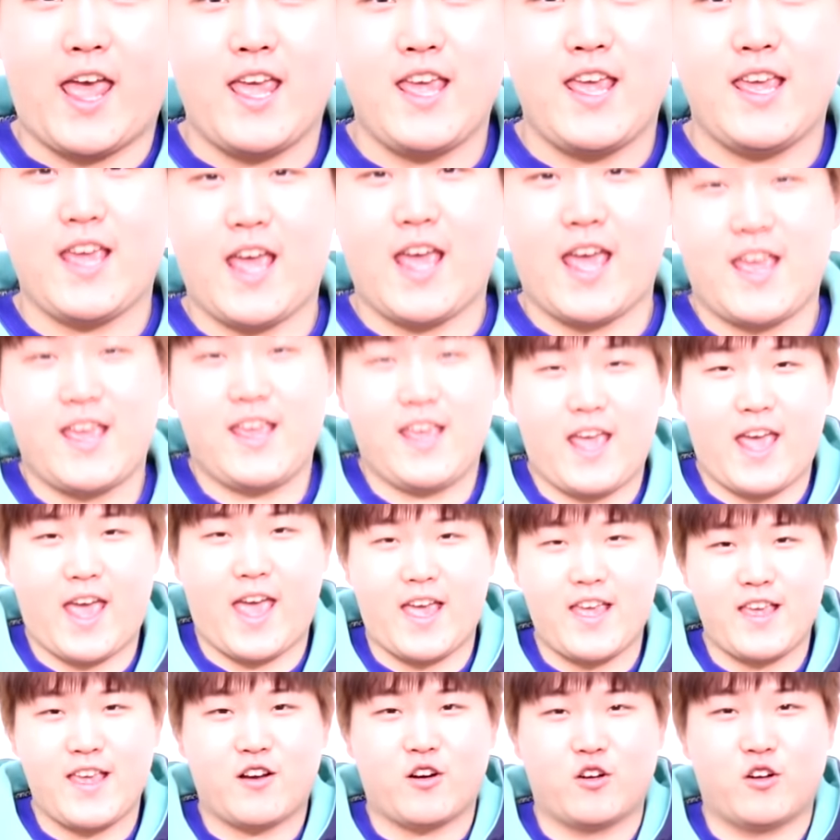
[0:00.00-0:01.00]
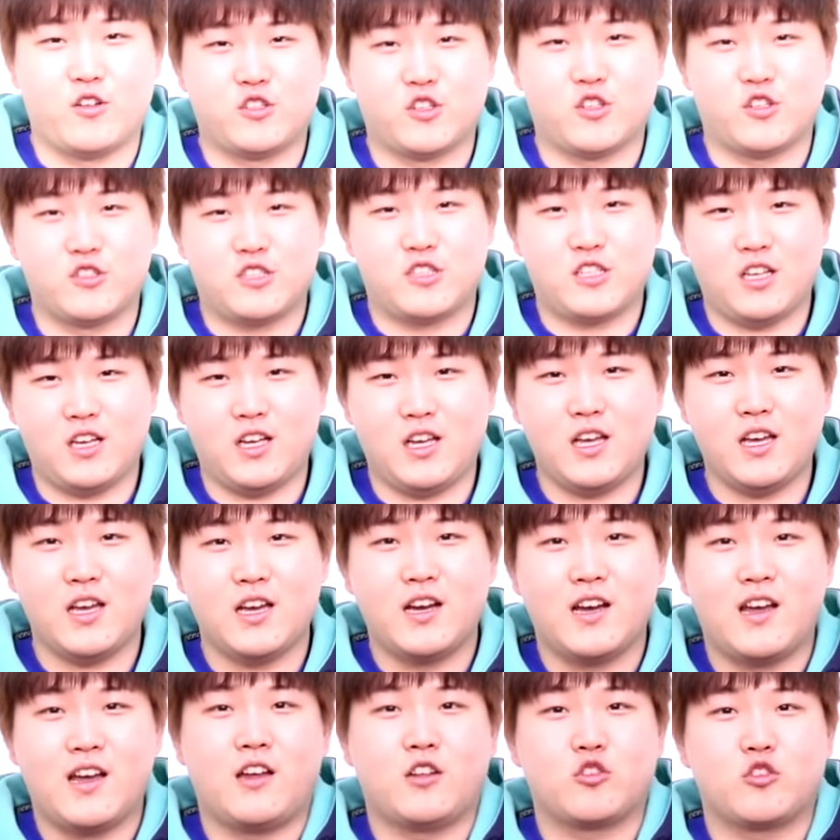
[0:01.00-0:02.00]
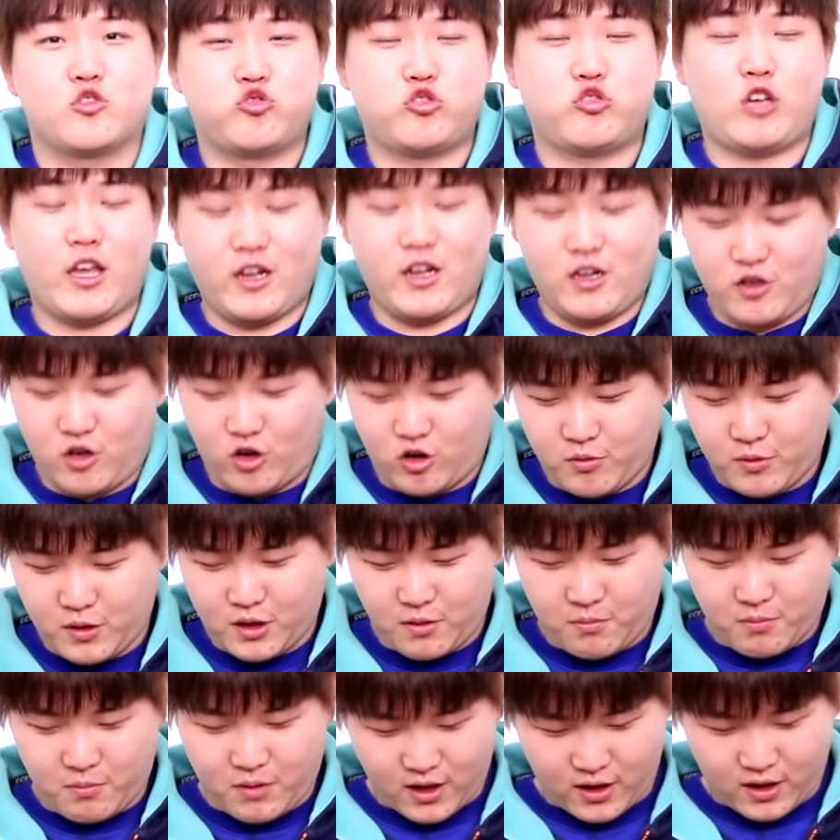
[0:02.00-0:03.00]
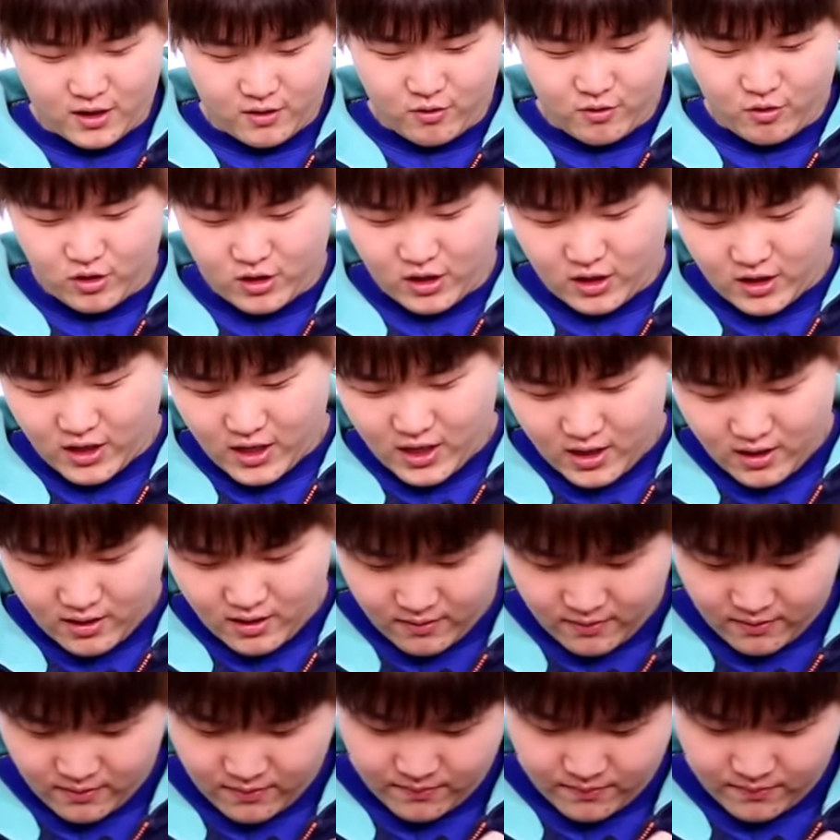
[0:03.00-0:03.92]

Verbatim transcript: AAA 건전지 두 개를 넣으면 됩니다 여기다가